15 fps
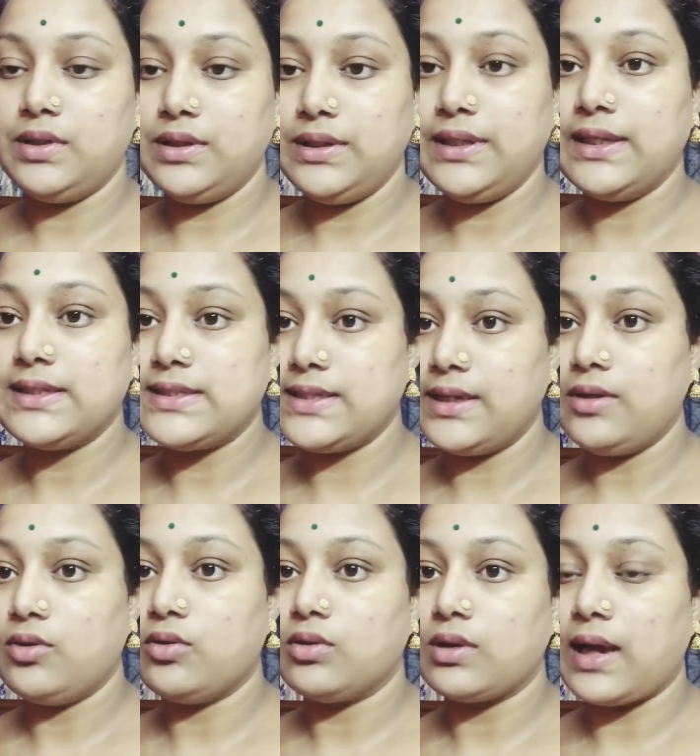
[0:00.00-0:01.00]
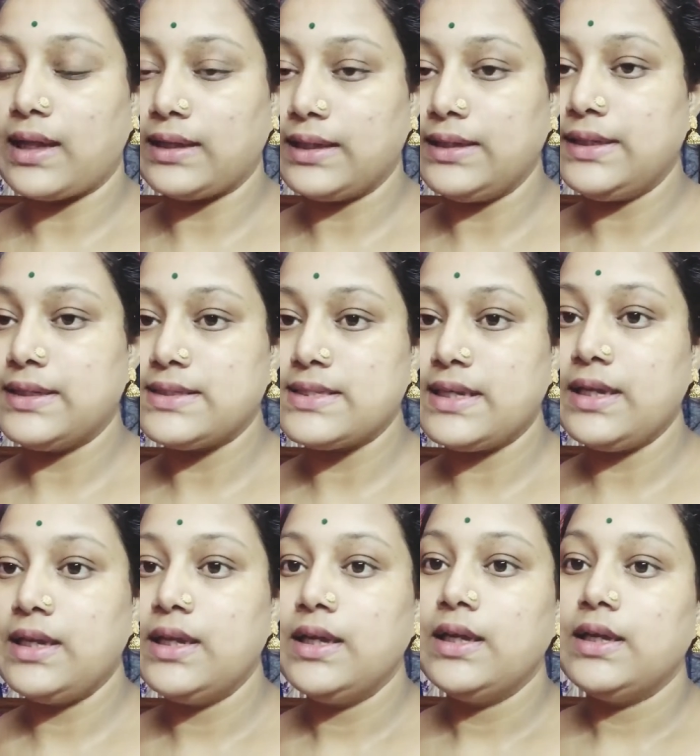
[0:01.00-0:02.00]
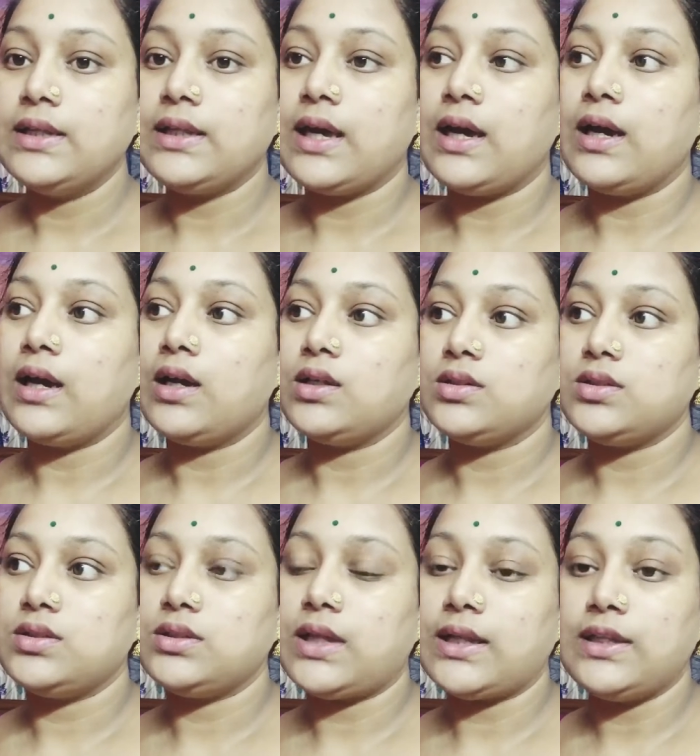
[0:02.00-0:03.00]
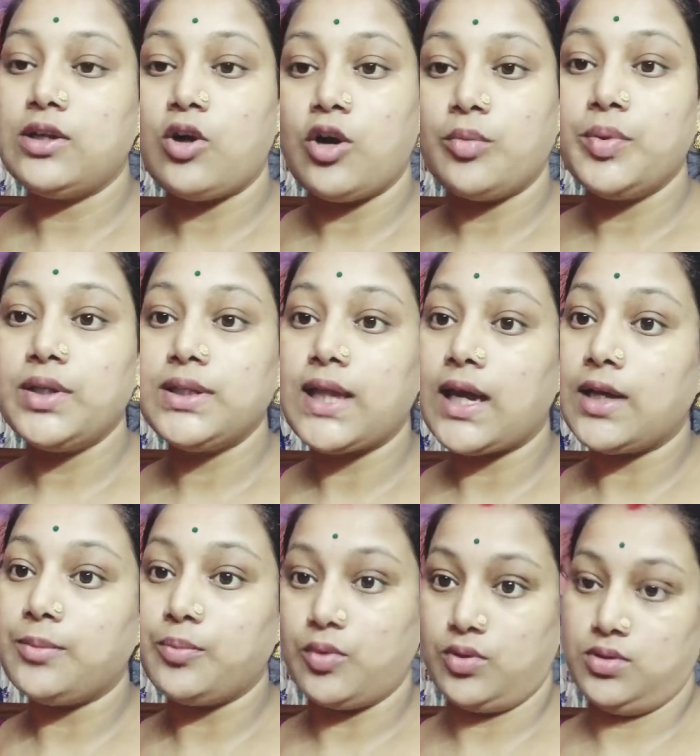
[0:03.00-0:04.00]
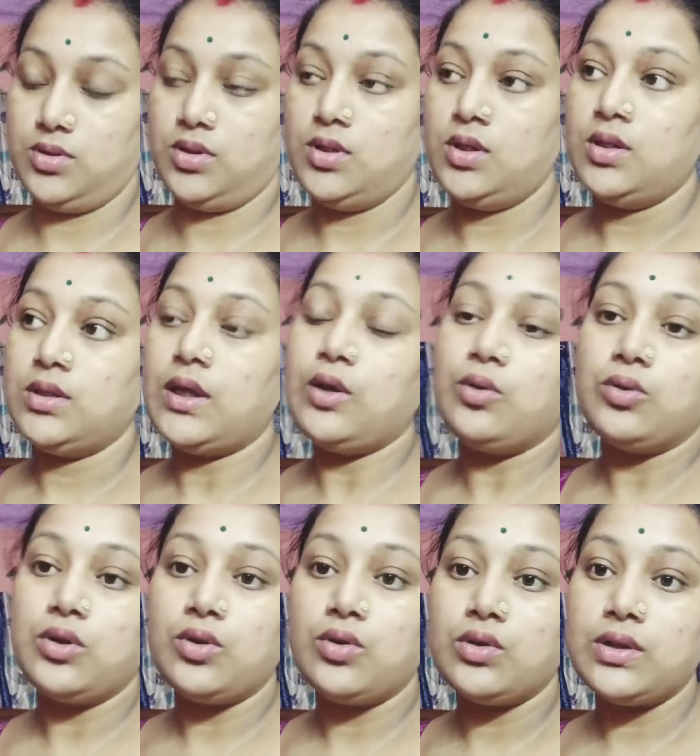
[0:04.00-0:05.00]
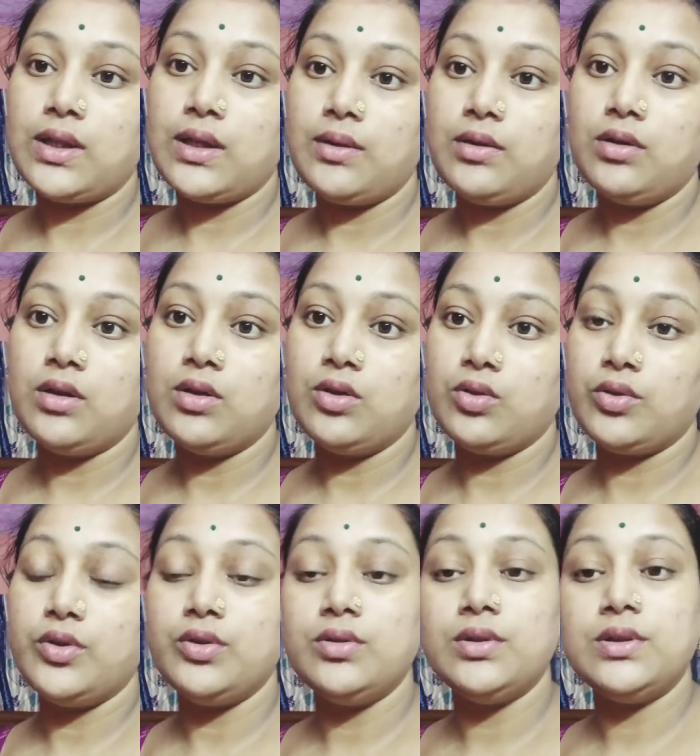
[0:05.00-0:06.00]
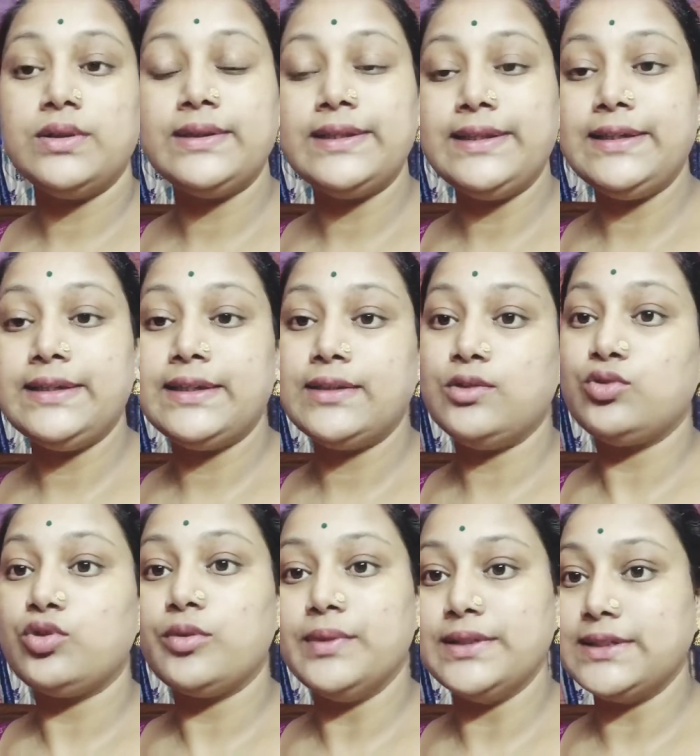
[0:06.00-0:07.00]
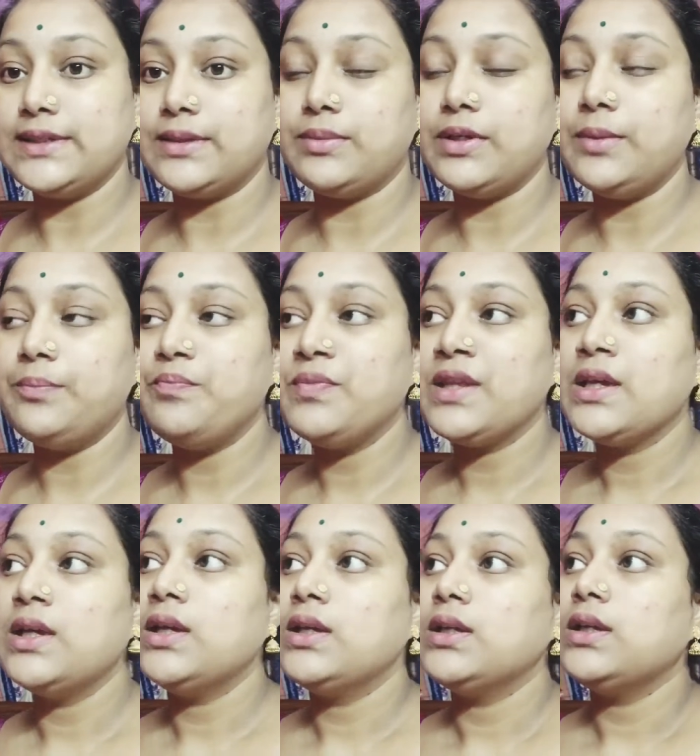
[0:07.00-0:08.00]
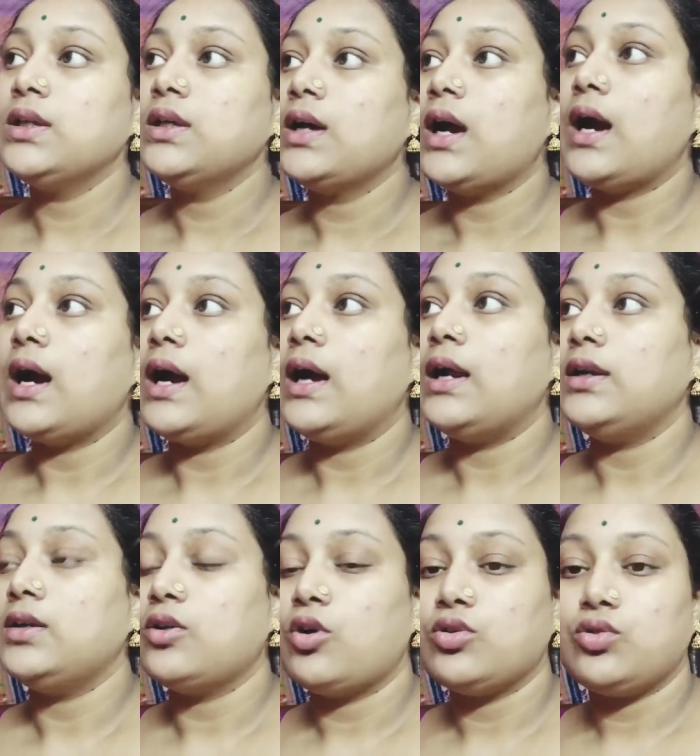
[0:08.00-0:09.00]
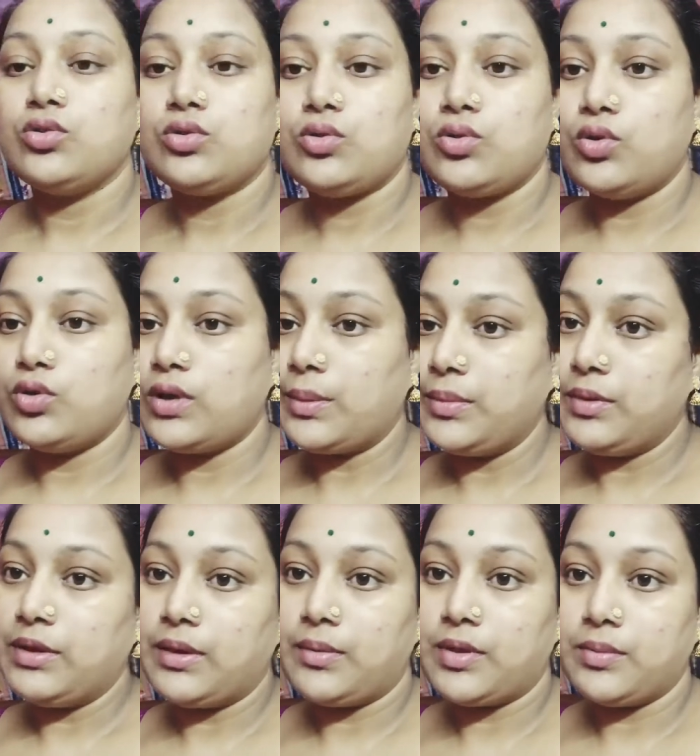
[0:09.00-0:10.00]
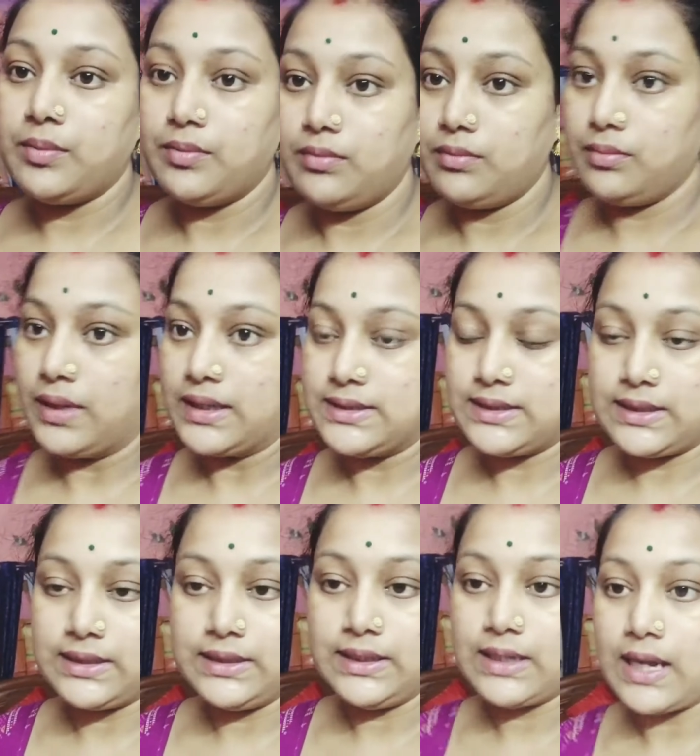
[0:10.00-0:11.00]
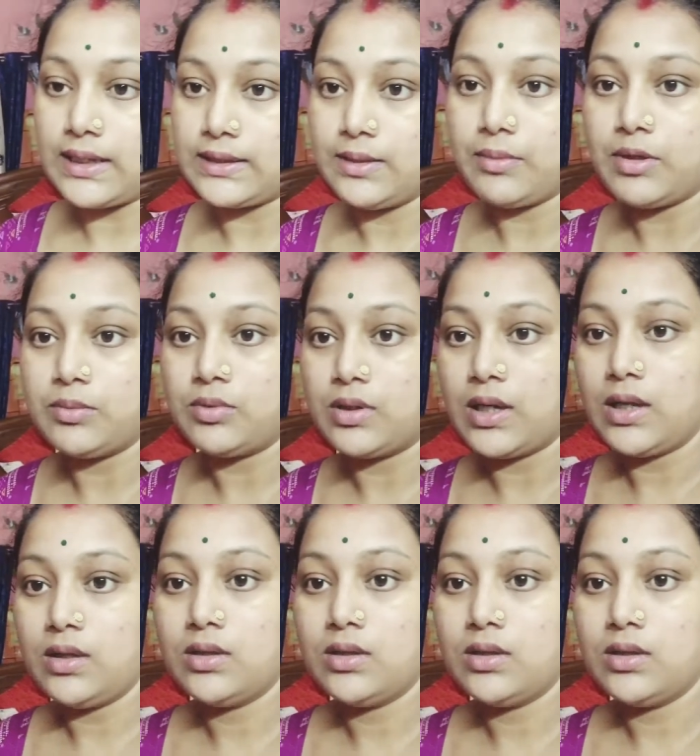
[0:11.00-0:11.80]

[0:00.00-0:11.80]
নিয়েছে ওর খাতা নিয়েছে তা তাদের হবে তারপর তা হতে হতে ওই তিনটে দুটো বেজে যাবে আর অতক্ষণ আমি আমার বাচ্চাকে নিয়ে রাখতে পারবো না